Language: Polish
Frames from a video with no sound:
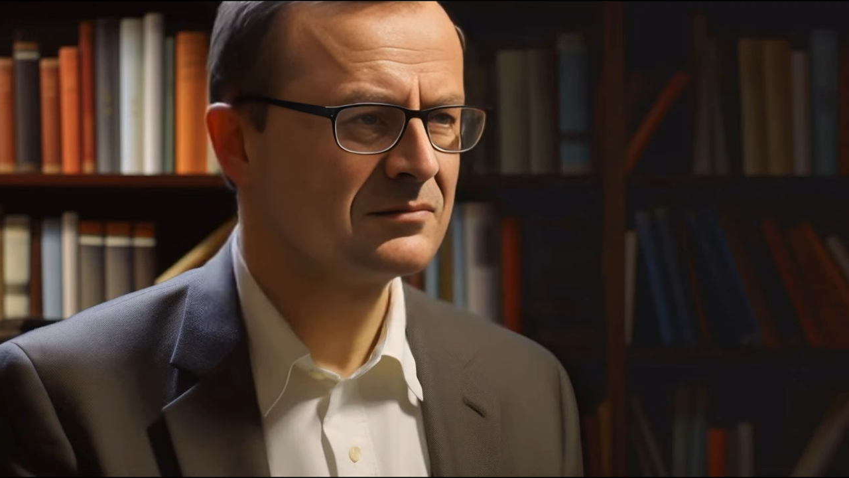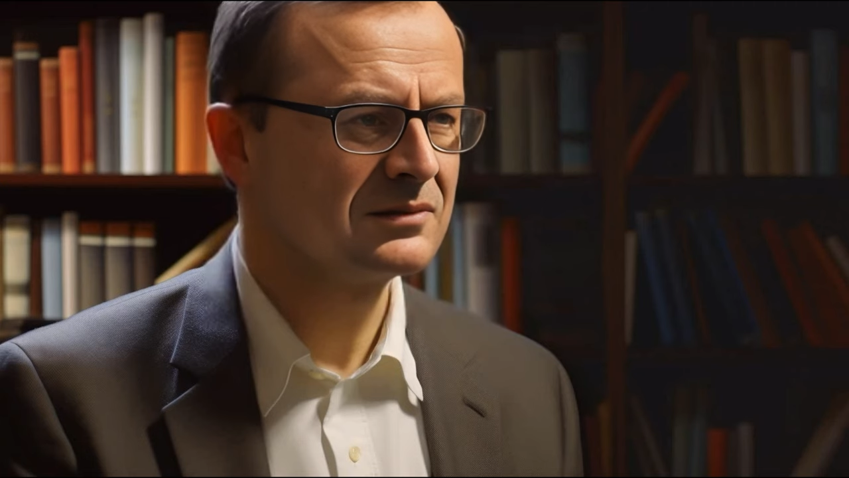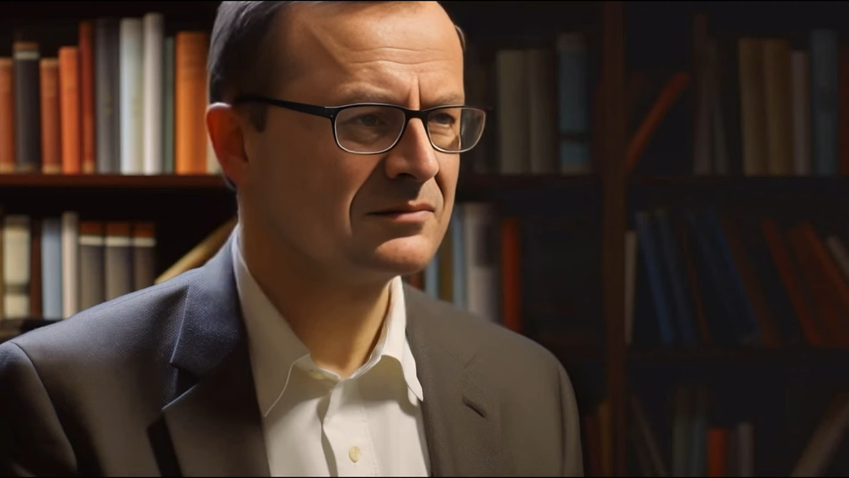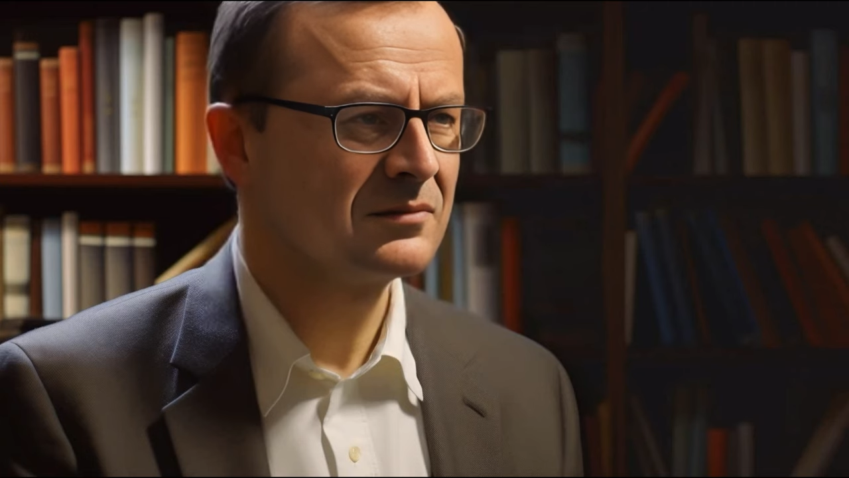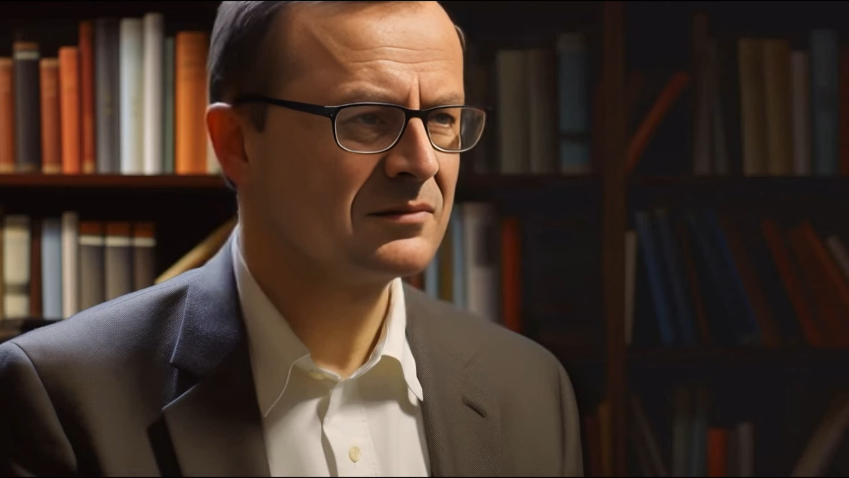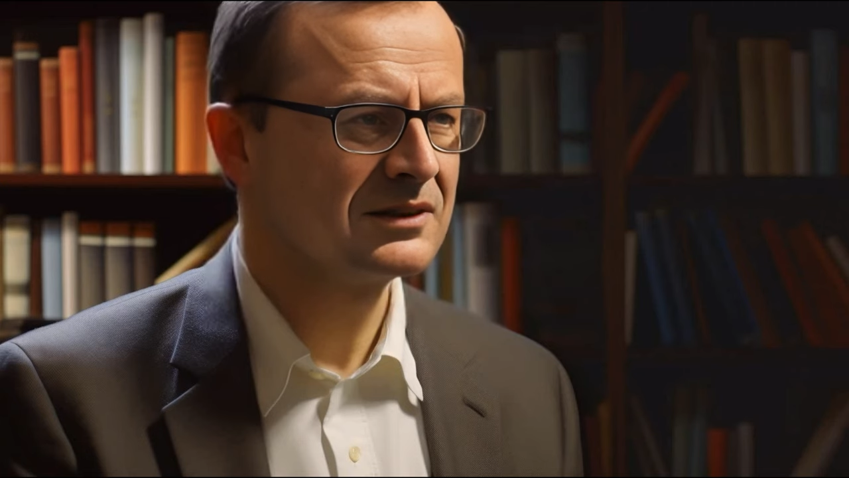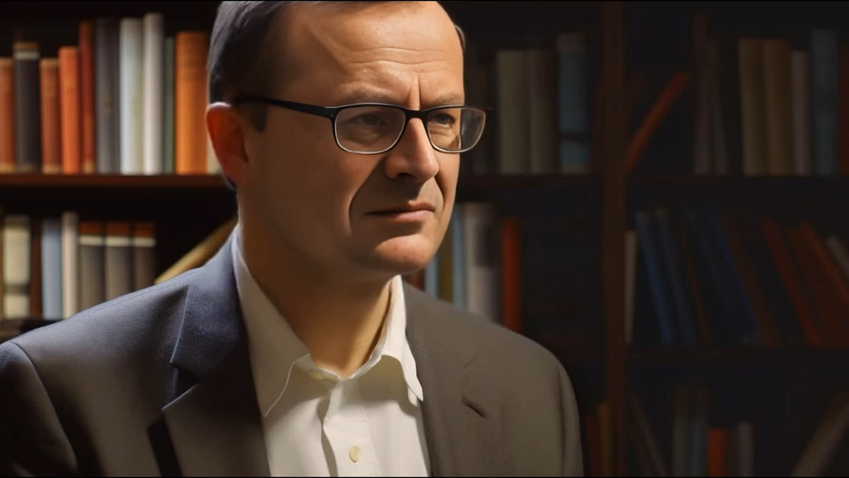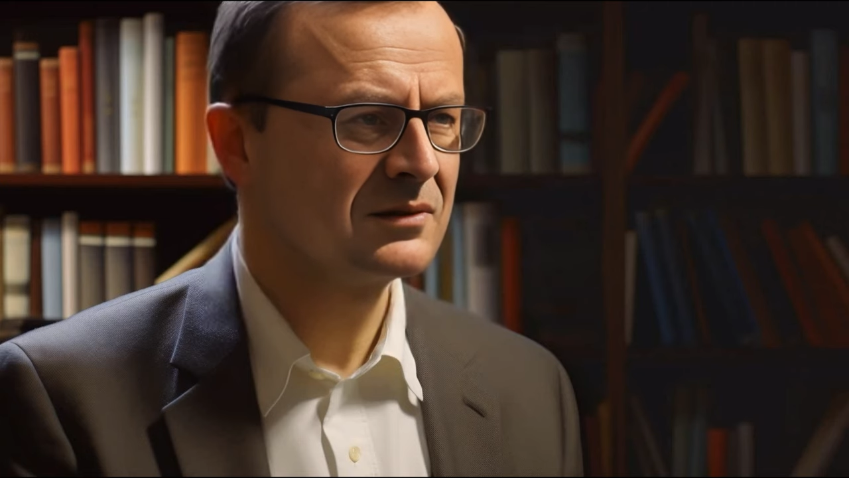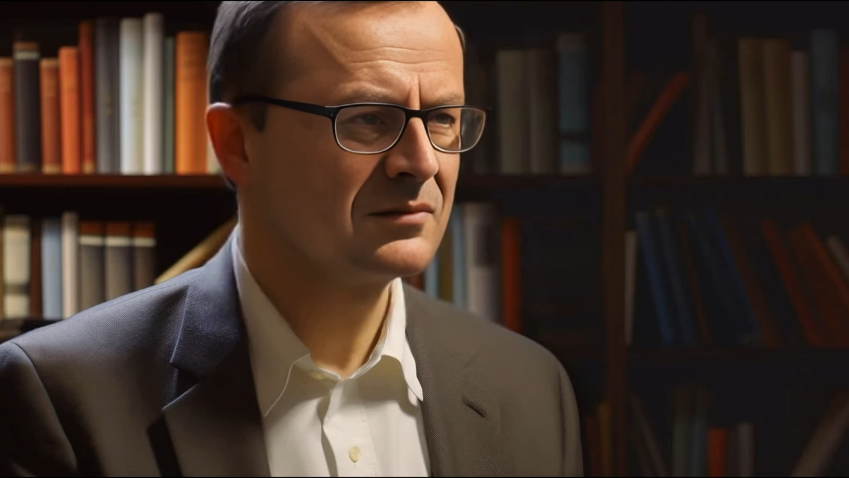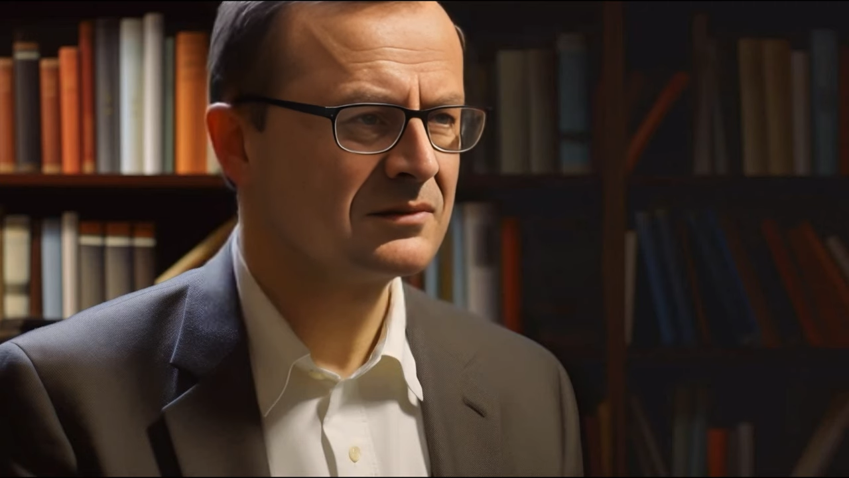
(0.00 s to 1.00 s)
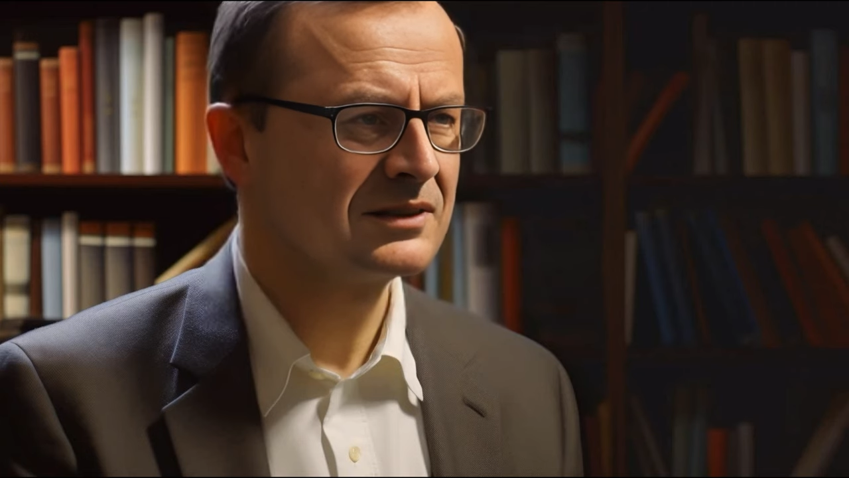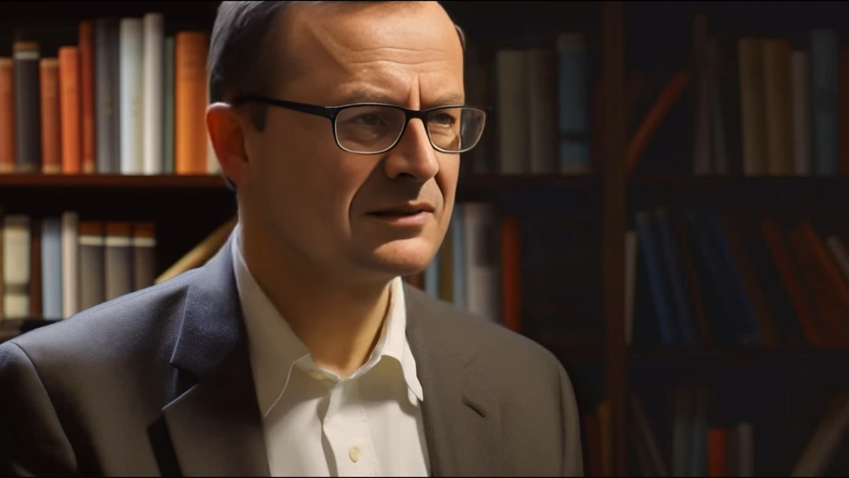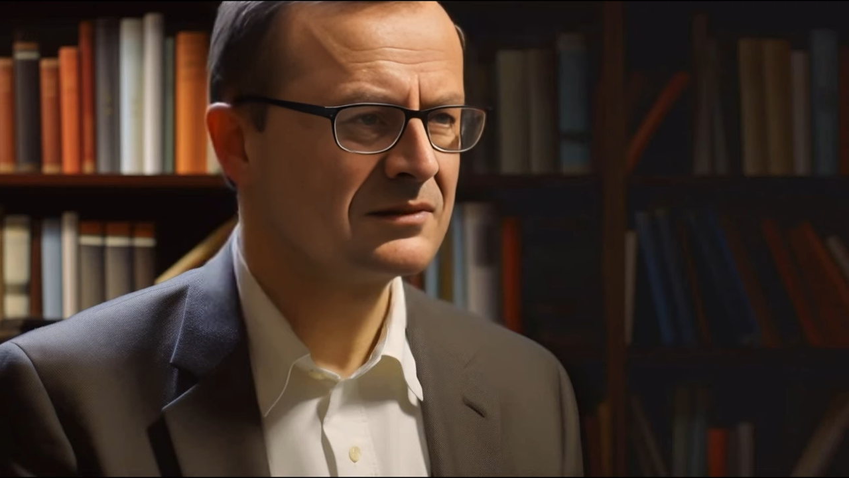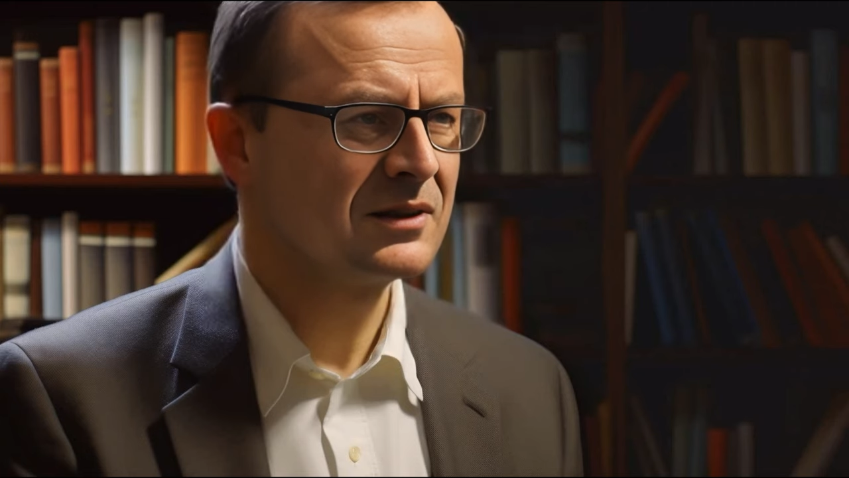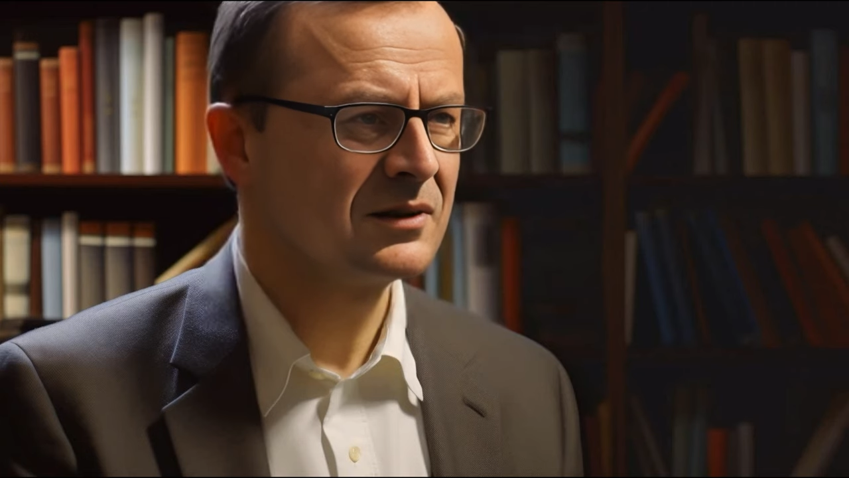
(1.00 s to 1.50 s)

podsumowuje swoją opinię